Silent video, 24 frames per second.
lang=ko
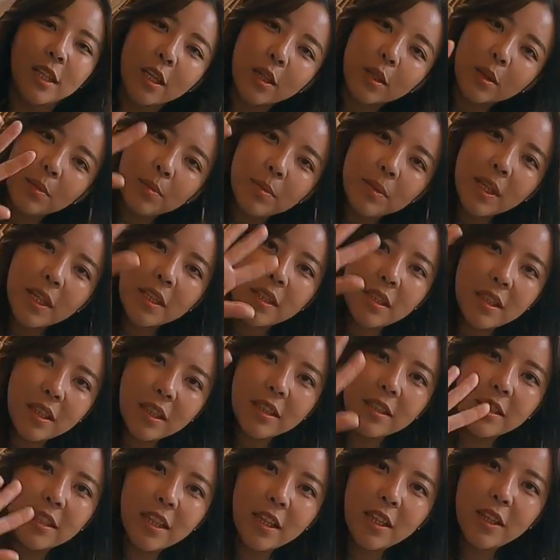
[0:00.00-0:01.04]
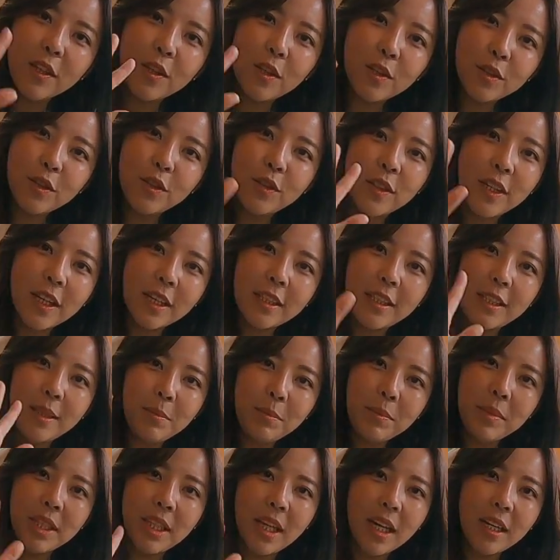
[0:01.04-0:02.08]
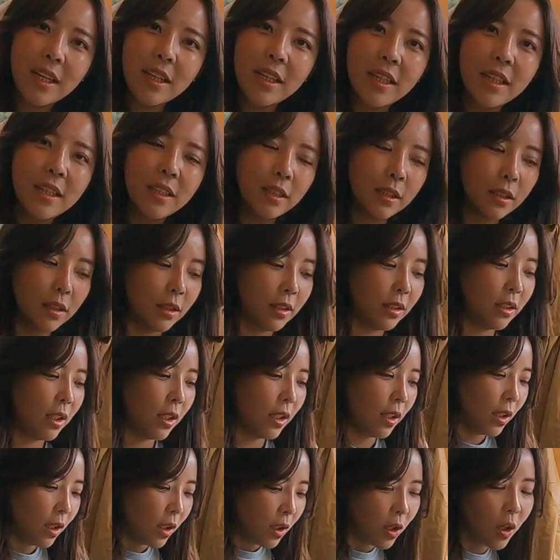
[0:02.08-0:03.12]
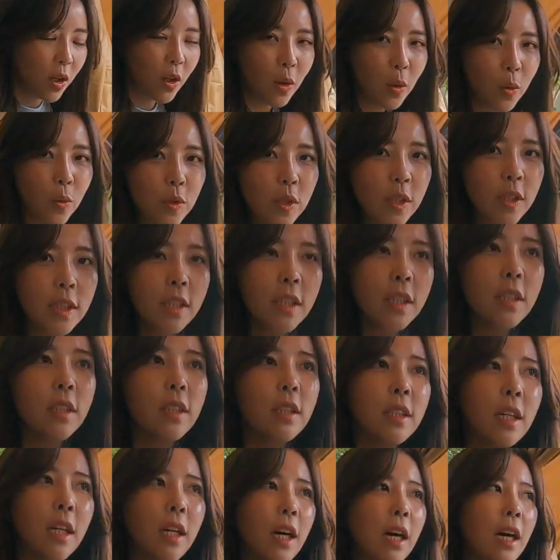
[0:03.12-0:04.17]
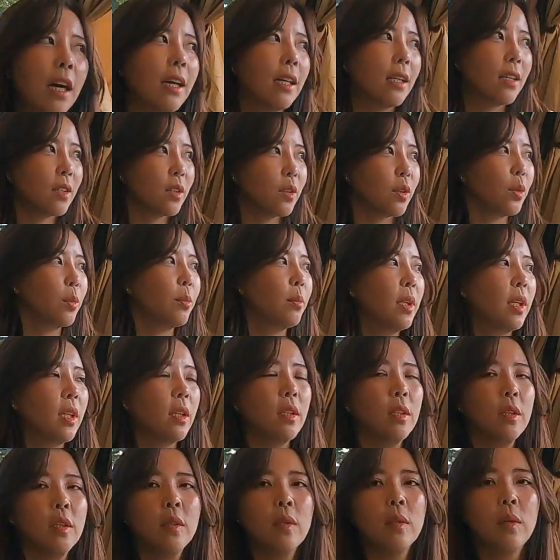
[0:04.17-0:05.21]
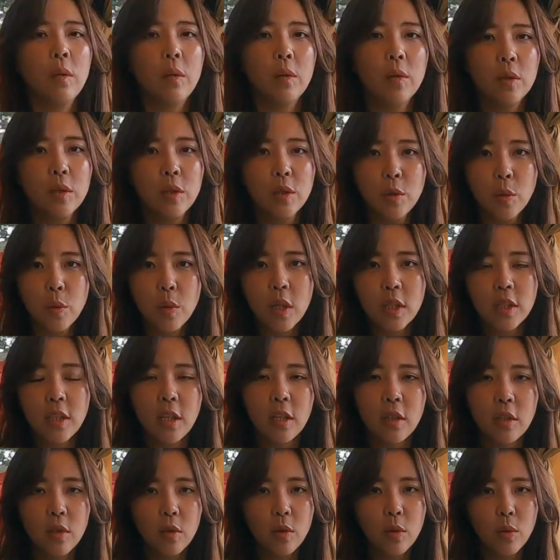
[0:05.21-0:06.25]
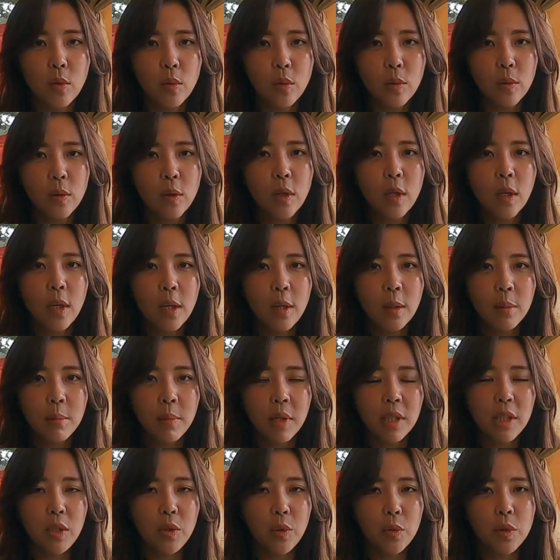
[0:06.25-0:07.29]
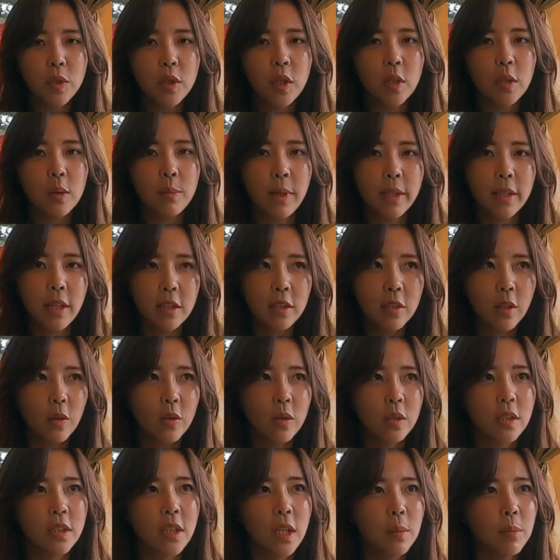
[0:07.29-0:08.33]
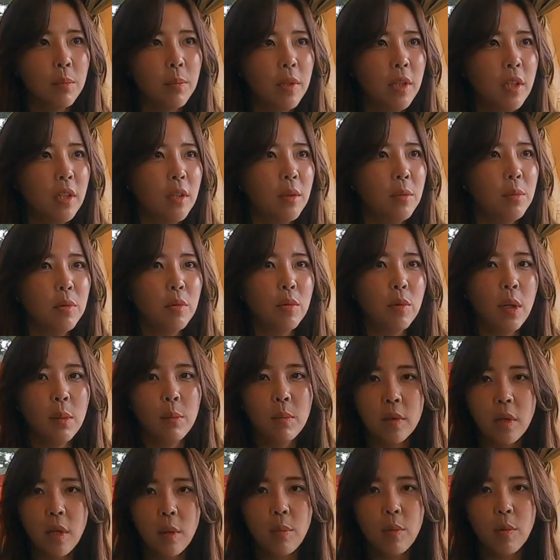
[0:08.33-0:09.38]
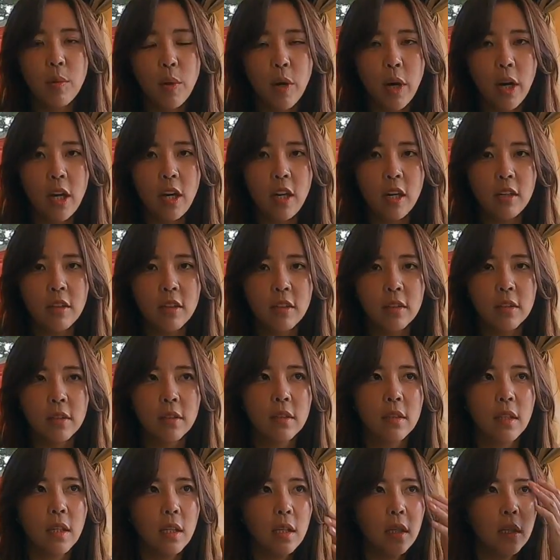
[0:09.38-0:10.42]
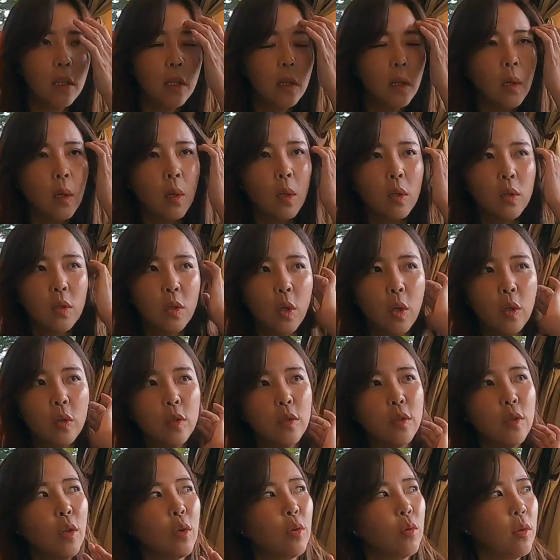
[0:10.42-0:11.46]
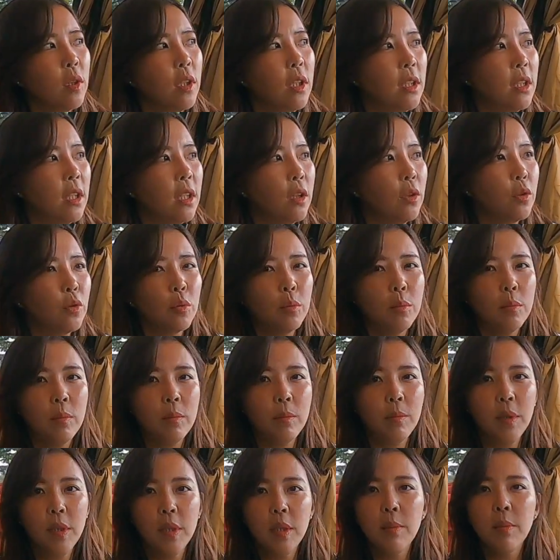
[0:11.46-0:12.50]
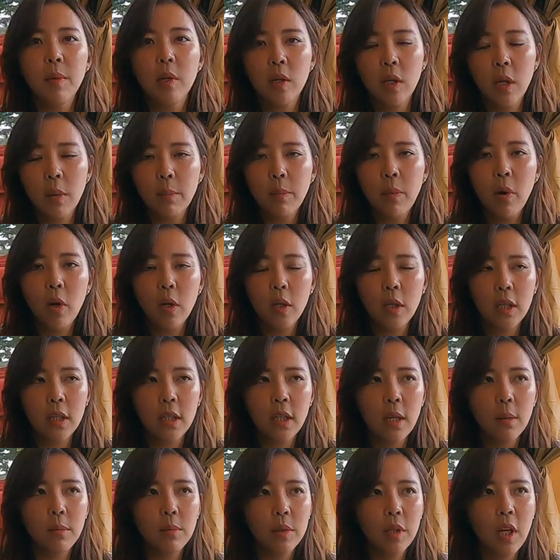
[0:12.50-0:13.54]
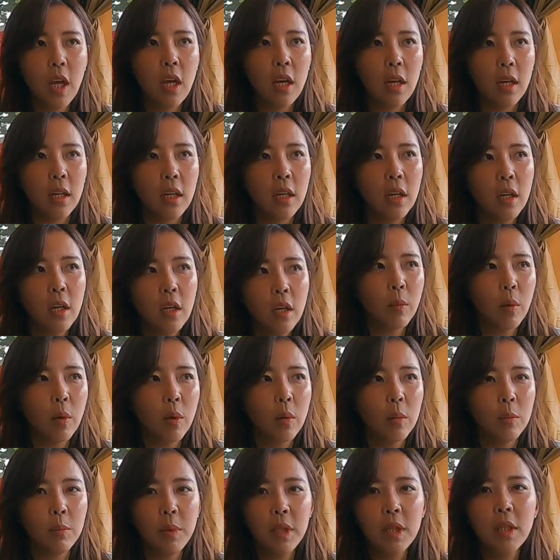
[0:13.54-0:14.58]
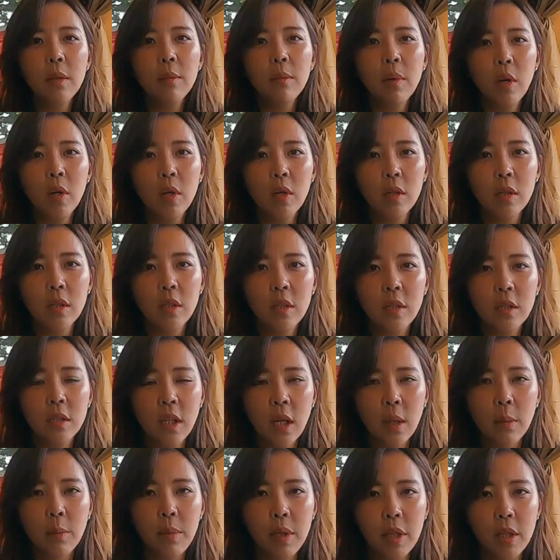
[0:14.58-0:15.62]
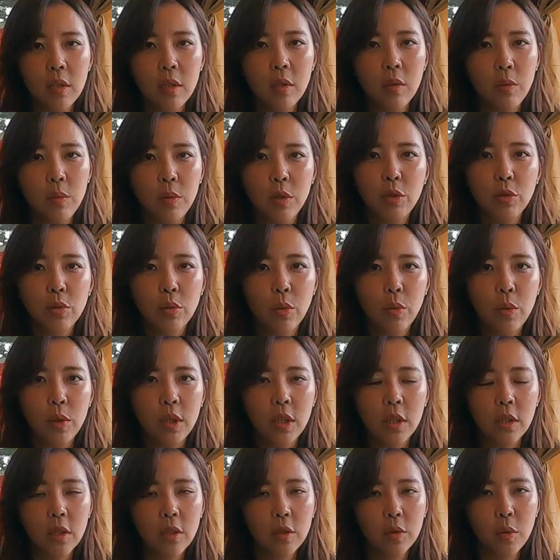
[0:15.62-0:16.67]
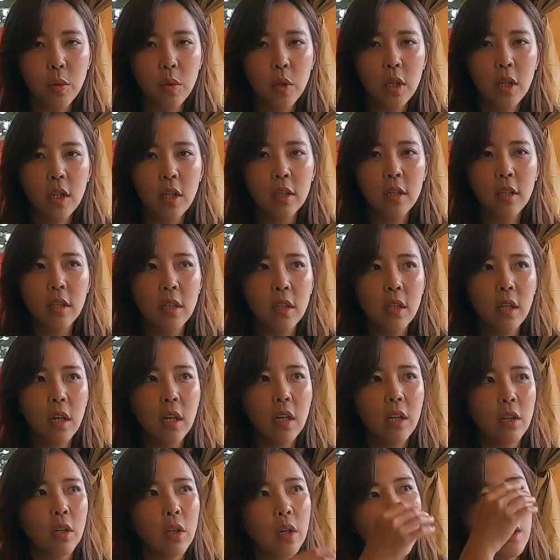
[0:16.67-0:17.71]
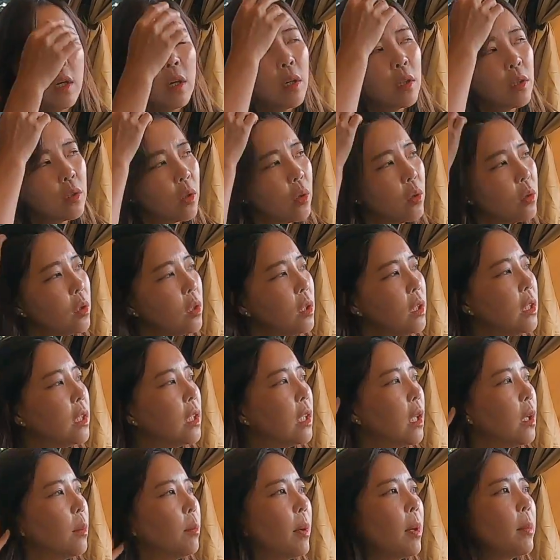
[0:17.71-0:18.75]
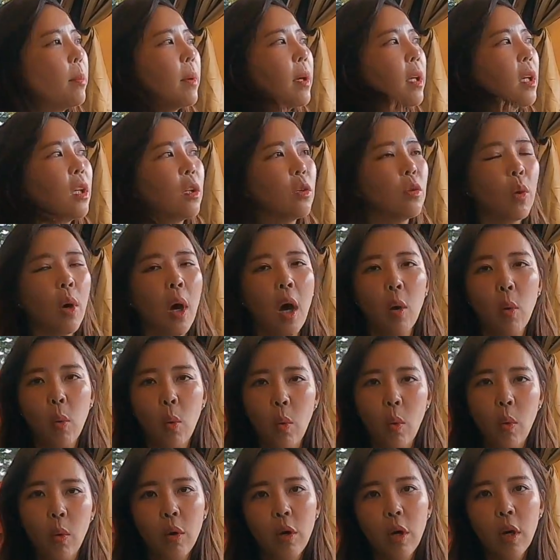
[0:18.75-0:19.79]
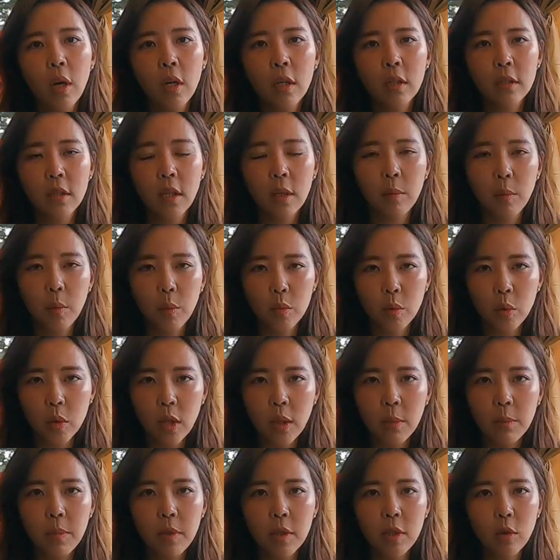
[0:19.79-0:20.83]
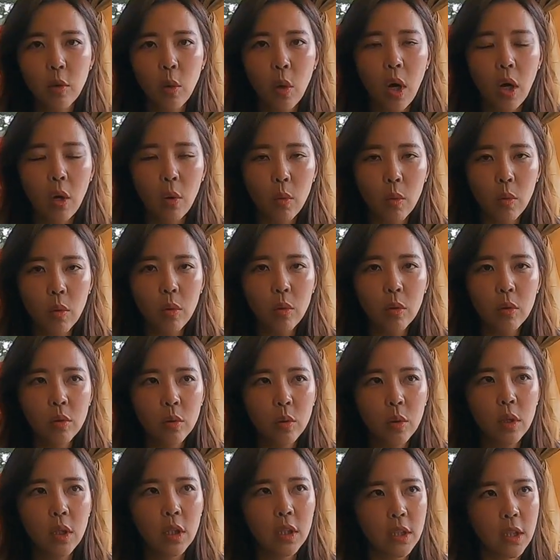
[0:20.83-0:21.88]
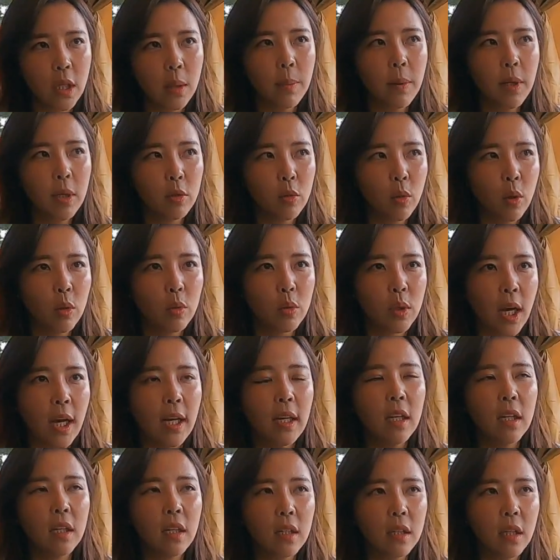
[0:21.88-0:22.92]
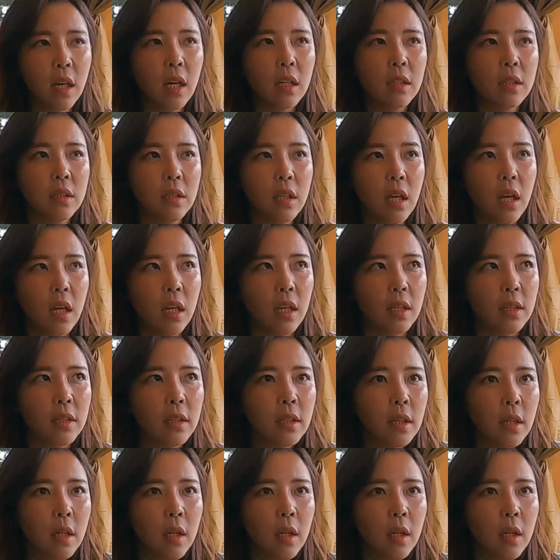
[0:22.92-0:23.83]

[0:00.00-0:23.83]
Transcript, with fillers: 여러분 안녕하세요 유난이입니다 어, 오늘은 제가 정말 어, 그동안 댓글로 많이 요청을 받았던 장비 리뷰를 한번 해볼까 해요 근데 저 같은 경우는 이제 좀 미니멀 캠퍼이기 때문에 어, 미니멀 장비들 위주로 이렇게 소개를 해드릴까 해요 저는 이제 백패킹도 하고 그 다음에 오토캠핑도 하고 또 이렇게 차박도 하고 다양하게 하는데